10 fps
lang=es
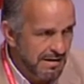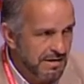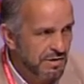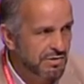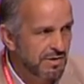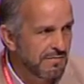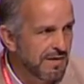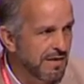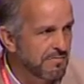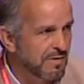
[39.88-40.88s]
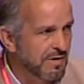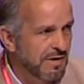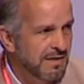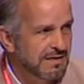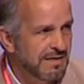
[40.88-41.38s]
Y digo todavía porque
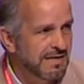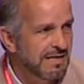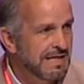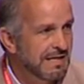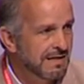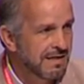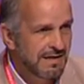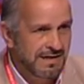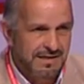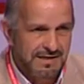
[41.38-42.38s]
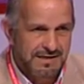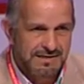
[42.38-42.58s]
parece ser que